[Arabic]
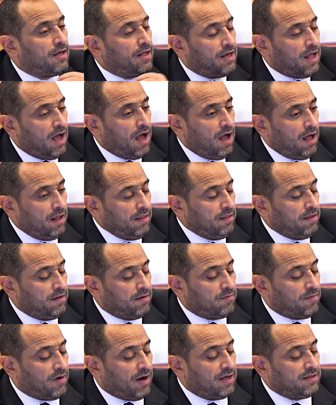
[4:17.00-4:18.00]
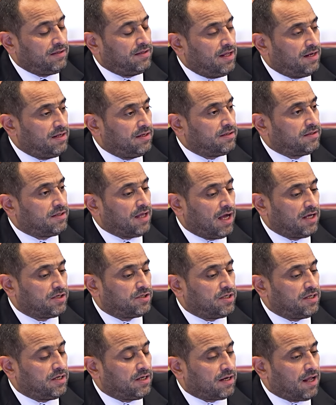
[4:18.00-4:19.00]
الآن معدل
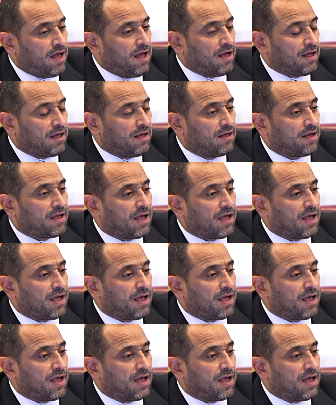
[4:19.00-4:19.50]
إنتاج العراق